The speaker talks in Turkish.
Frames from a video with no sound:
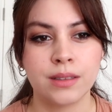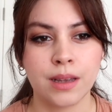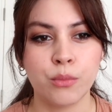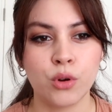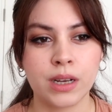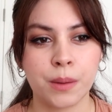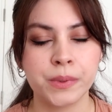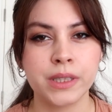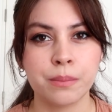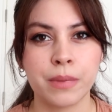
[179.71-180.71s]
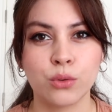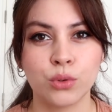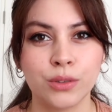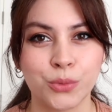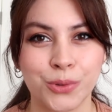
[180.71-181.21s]
Tam böyle kapıdayım ben
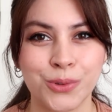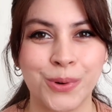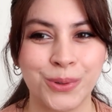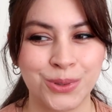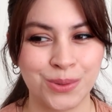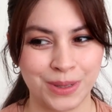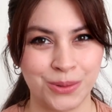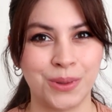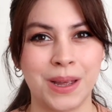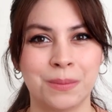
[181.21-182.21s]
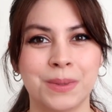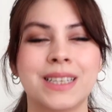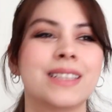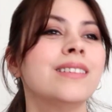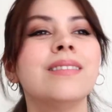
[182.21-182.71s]
ona doğru koştum hani onu
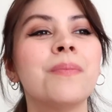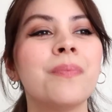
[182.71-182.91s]
almak için.